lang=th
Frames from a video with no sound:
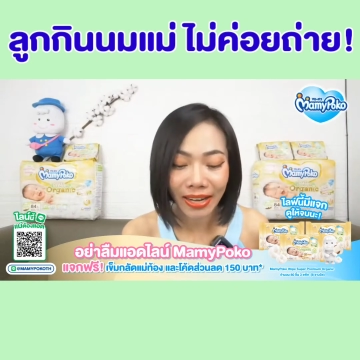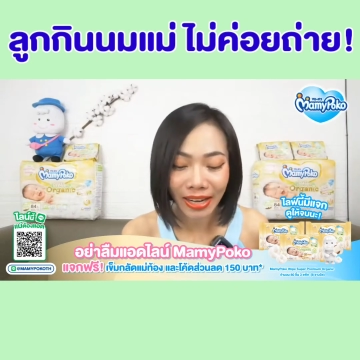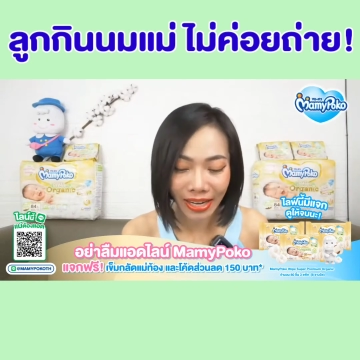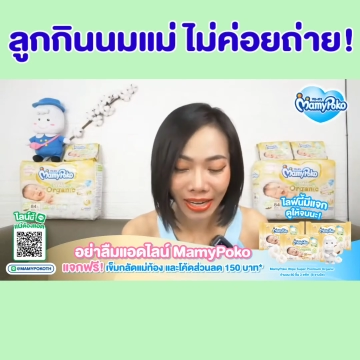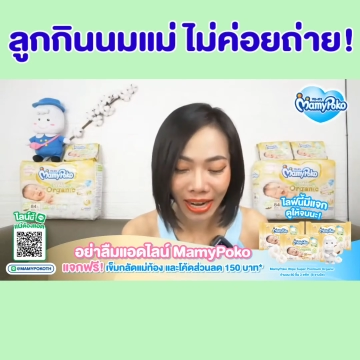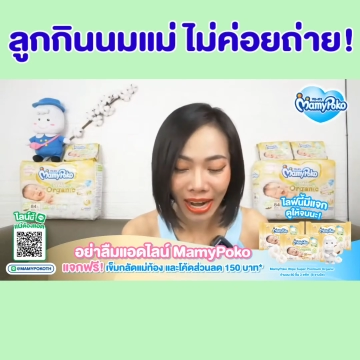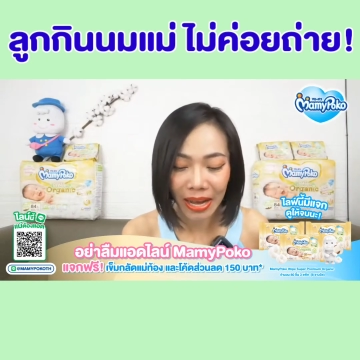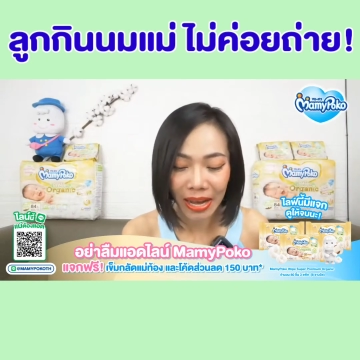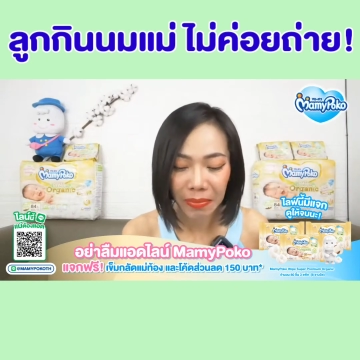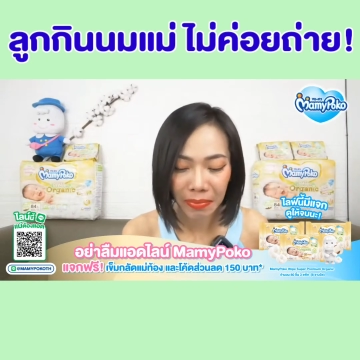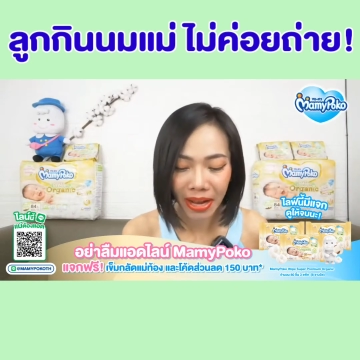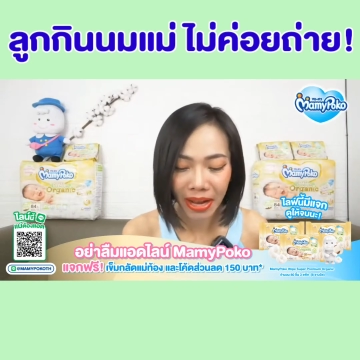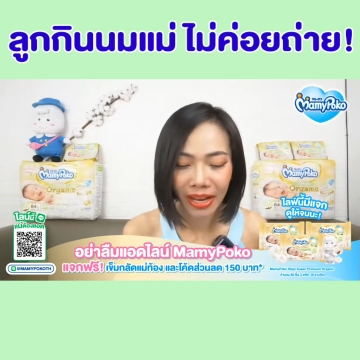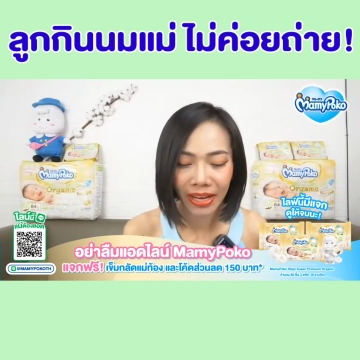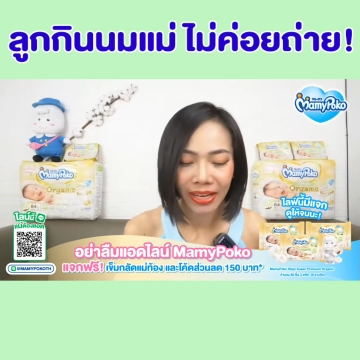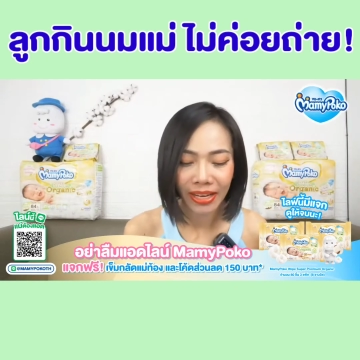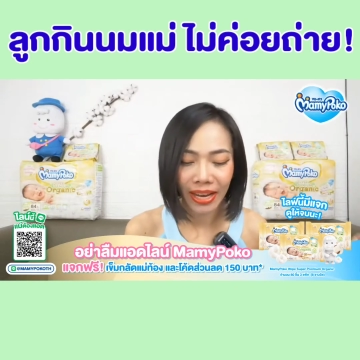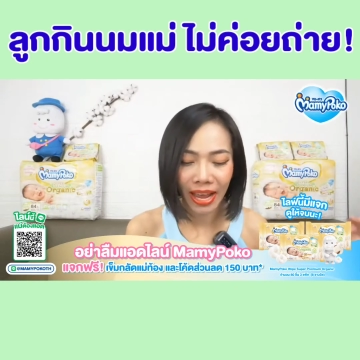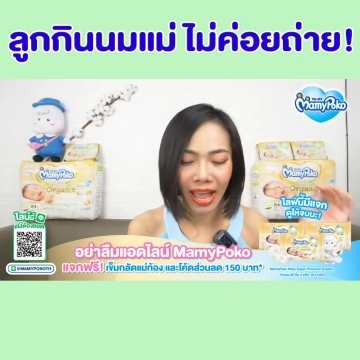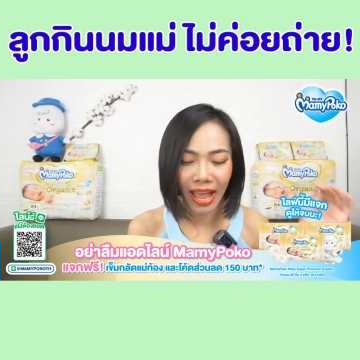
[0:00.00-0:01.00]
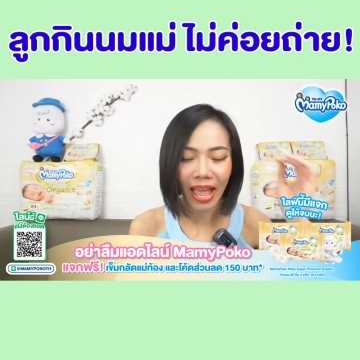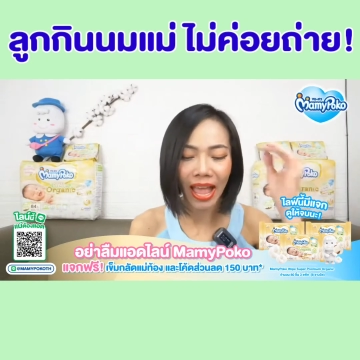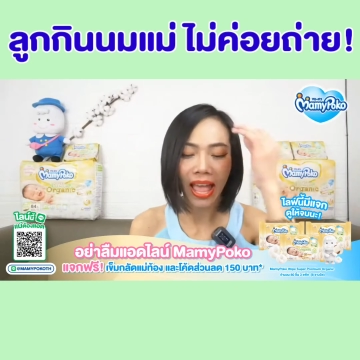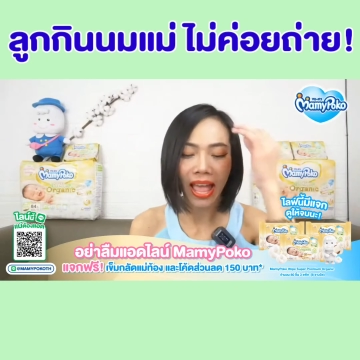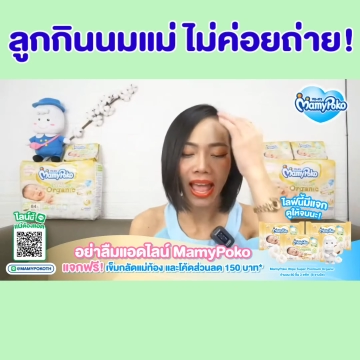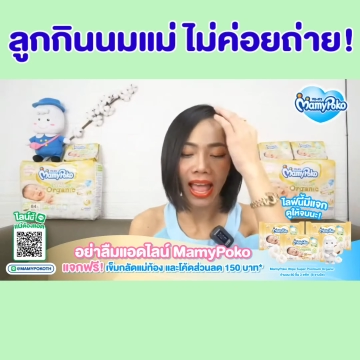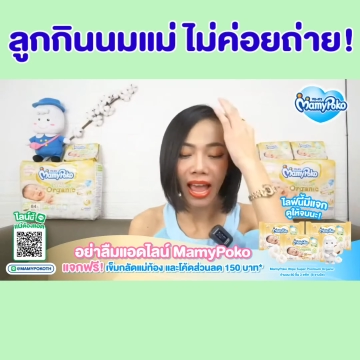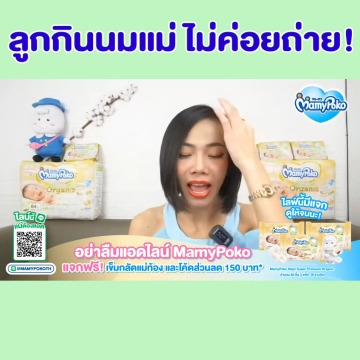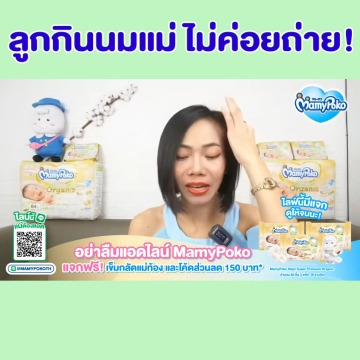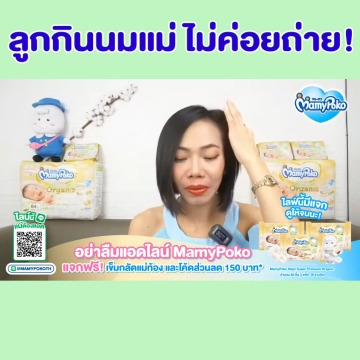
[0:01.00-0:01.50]
ไรไหม อ่า
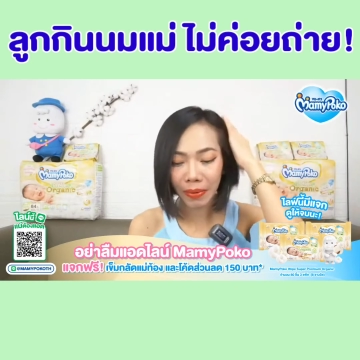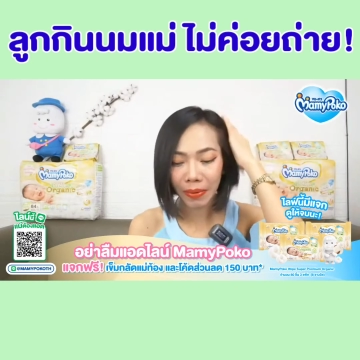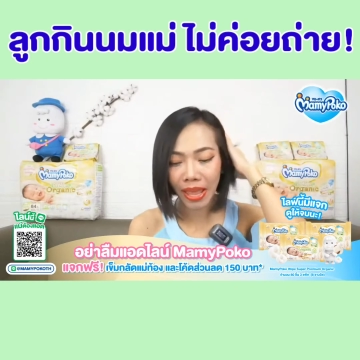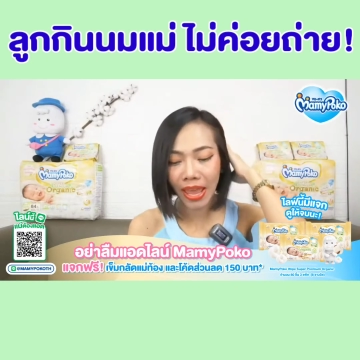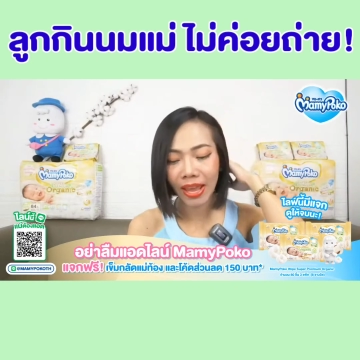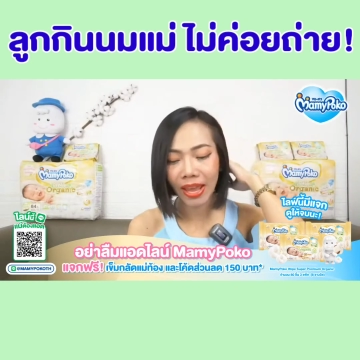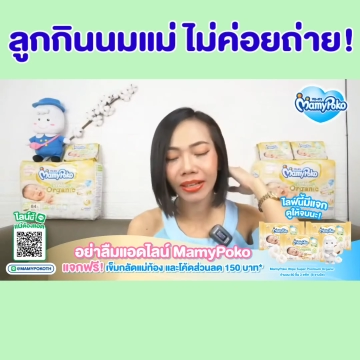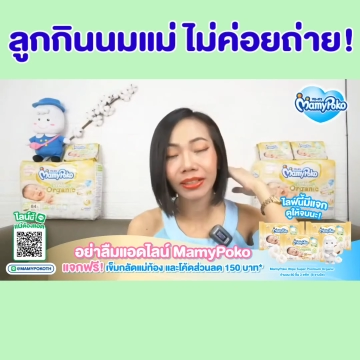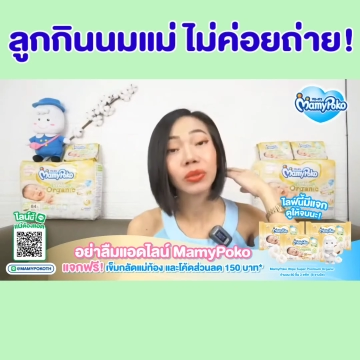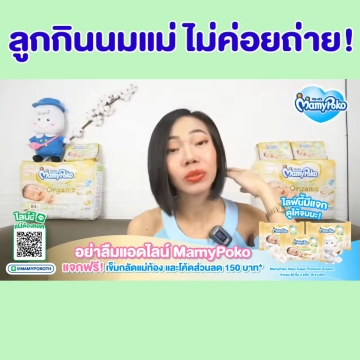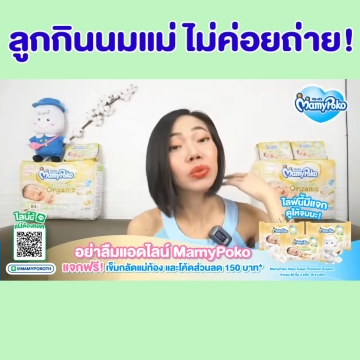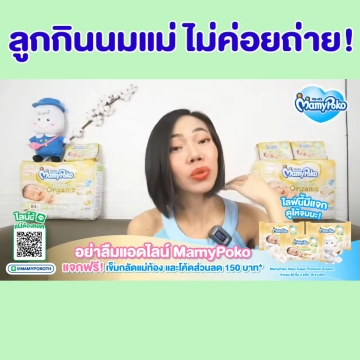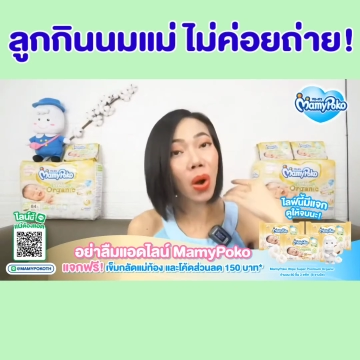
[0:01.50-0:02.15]
อันดับแรก ดู